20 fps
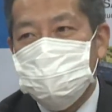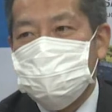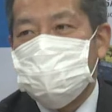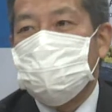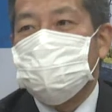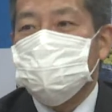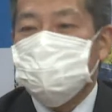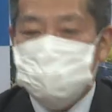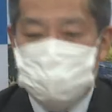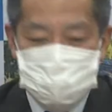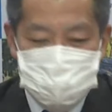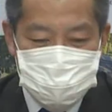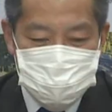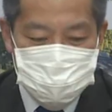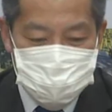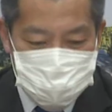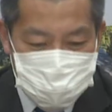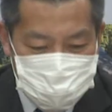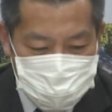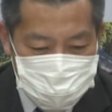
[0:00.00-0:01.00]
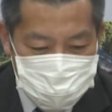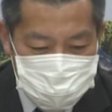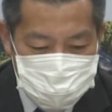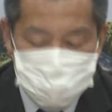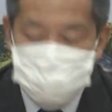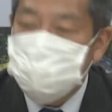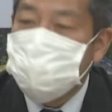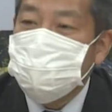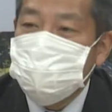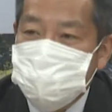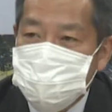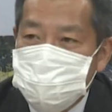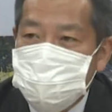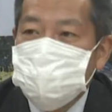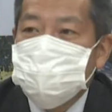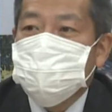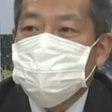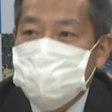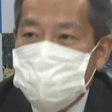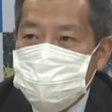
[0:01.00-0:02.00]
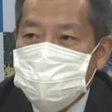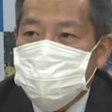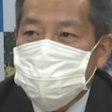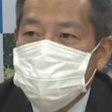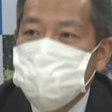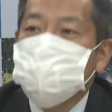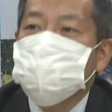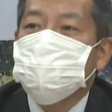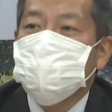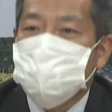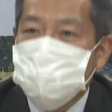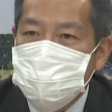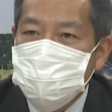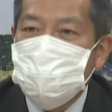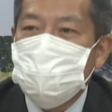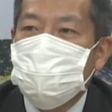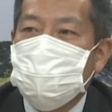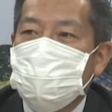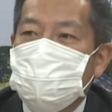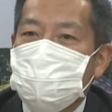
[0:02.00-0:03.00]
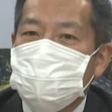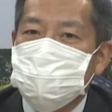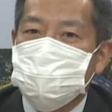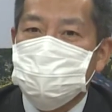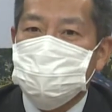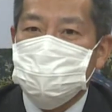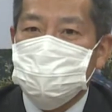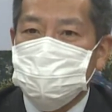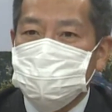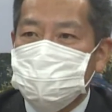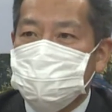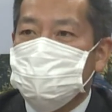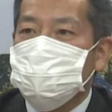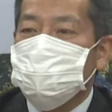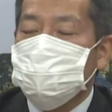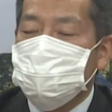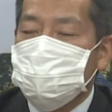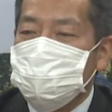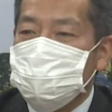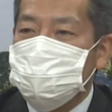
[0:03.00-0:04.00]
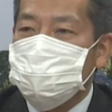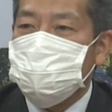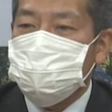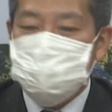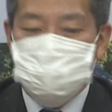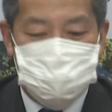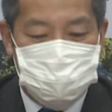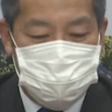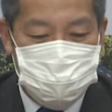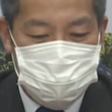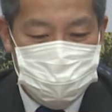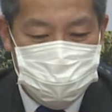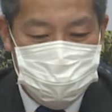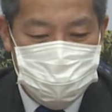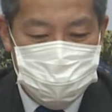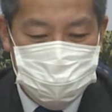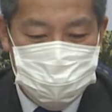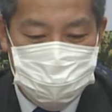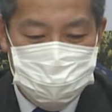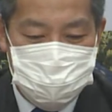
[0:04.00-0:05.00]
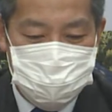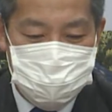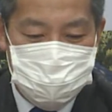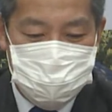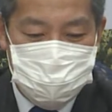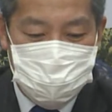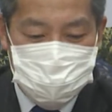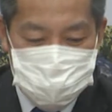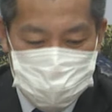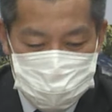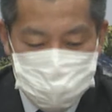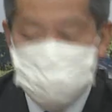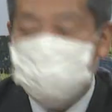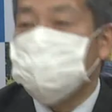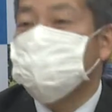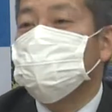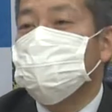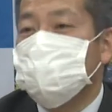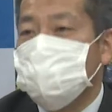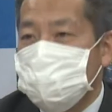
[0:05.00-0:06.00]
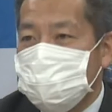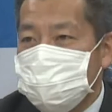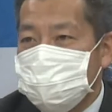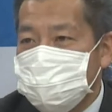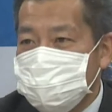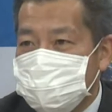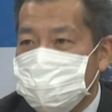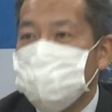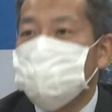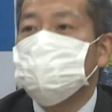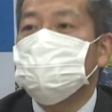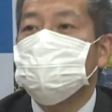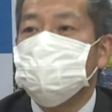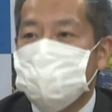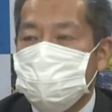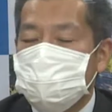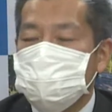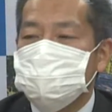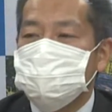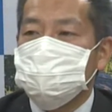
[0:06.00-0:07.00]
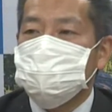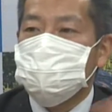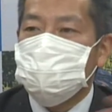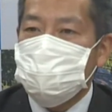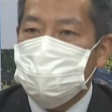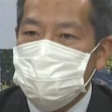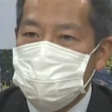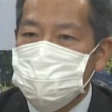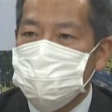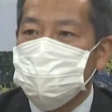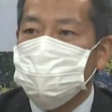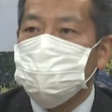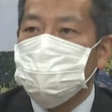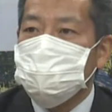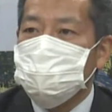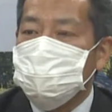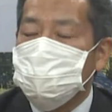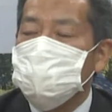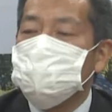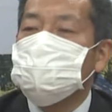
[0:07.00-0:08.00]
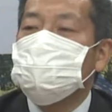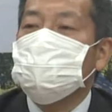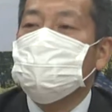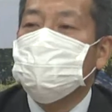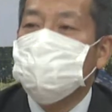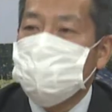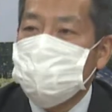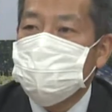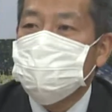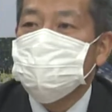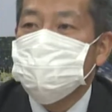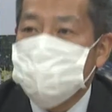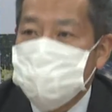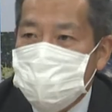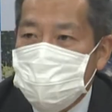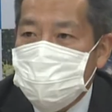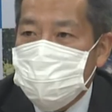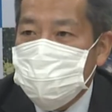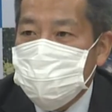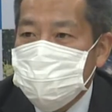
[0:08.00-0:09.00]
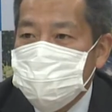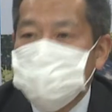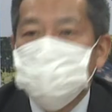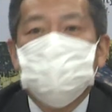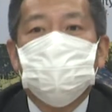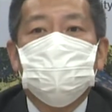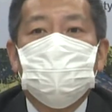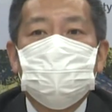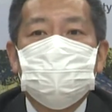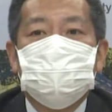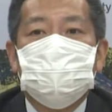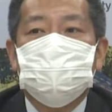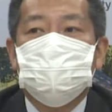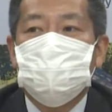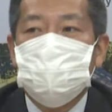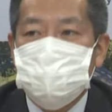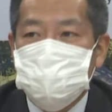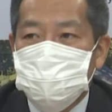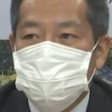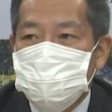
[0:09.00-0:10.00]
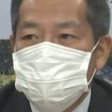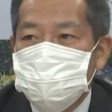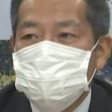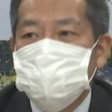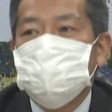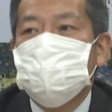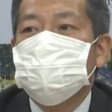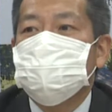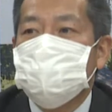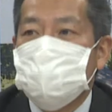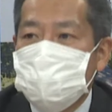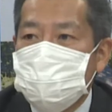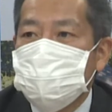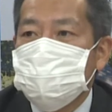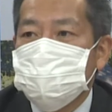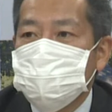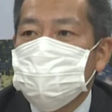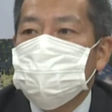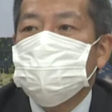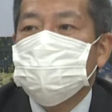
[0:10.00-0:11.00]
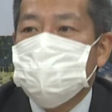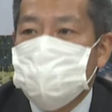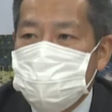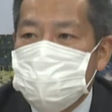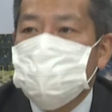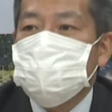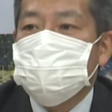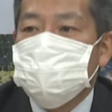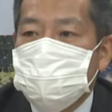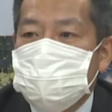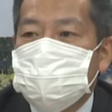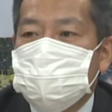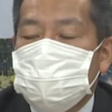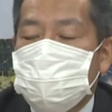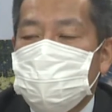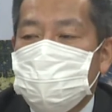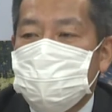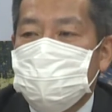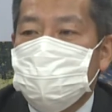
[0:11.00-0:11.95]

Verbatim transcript: 食べたり飲んだりしたときにはこの2000円以上でしょうねというところから、このなんていうんでしょうね、800円1000円2000円っていうのは、そこはお店側っていうか商工会さんとかと調整しながら決めさせていただきました。